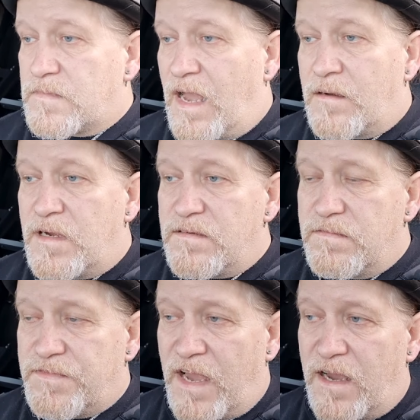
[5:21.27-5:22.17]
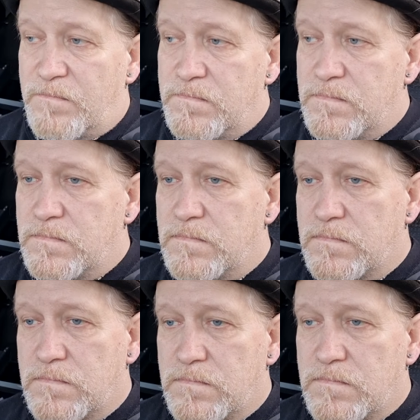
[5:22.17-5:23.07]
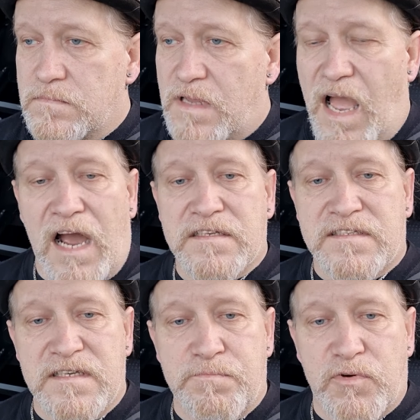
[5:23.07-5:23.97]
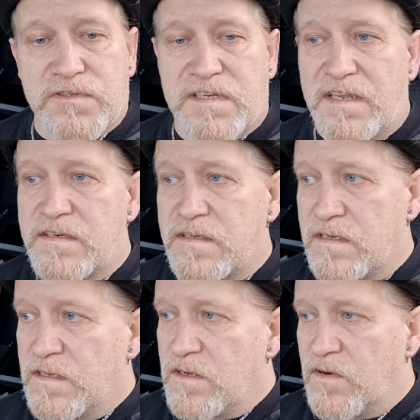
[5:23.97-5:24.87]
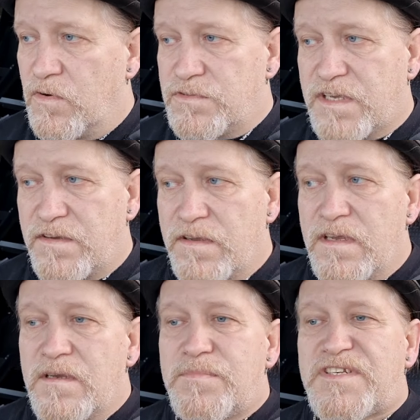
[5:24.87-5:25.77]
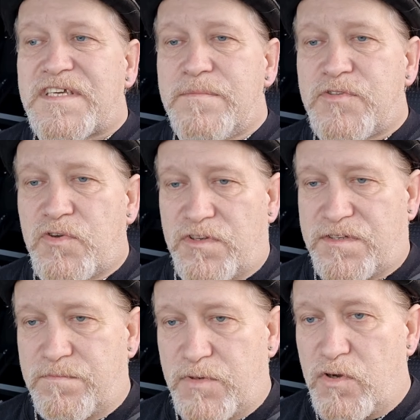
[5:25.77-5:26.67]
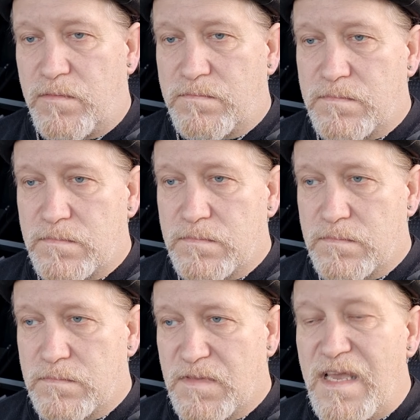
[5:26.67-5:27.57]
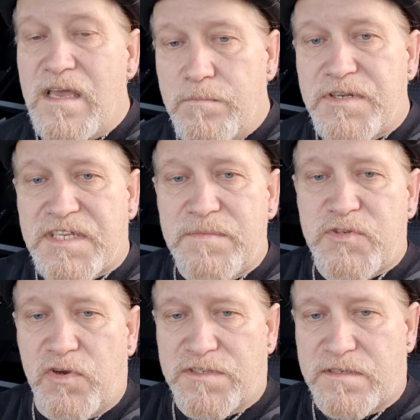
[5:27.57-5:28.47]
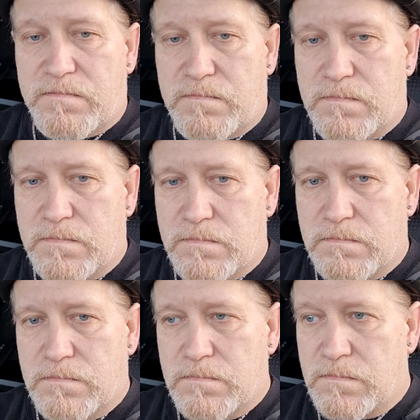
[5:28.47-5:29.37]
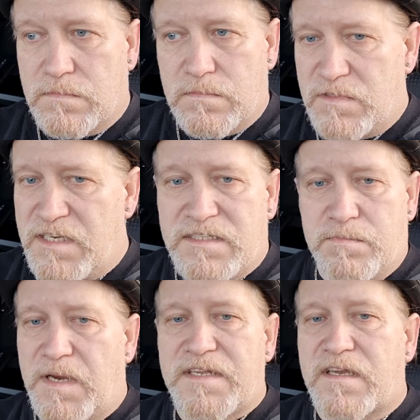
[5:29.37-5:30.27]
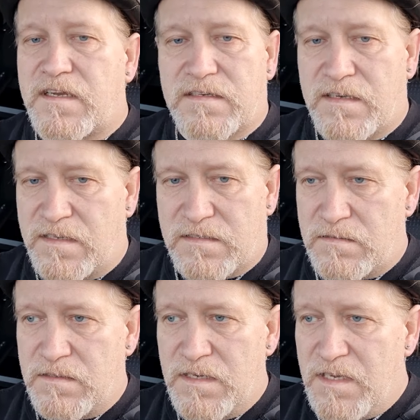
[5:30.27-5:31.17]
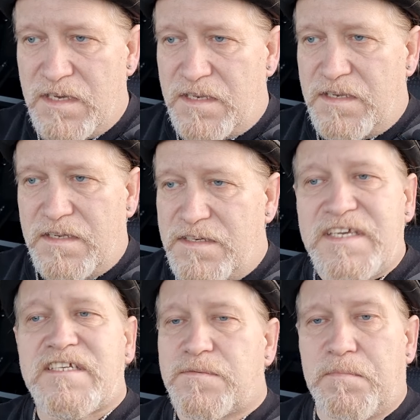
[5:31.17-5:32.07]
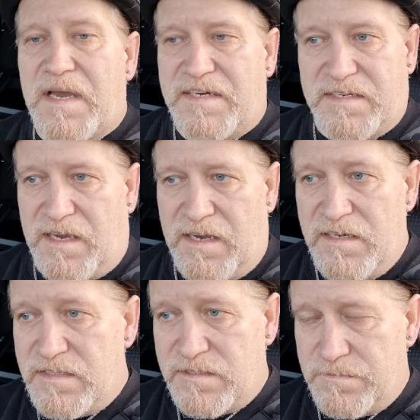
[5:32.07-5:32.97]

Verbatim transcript: Aber wir haben 80 Prozent unserer Betriebskosten bekommen. Betriebskosten. Nicht meine Krankenkasse, nicht mein Gehalt,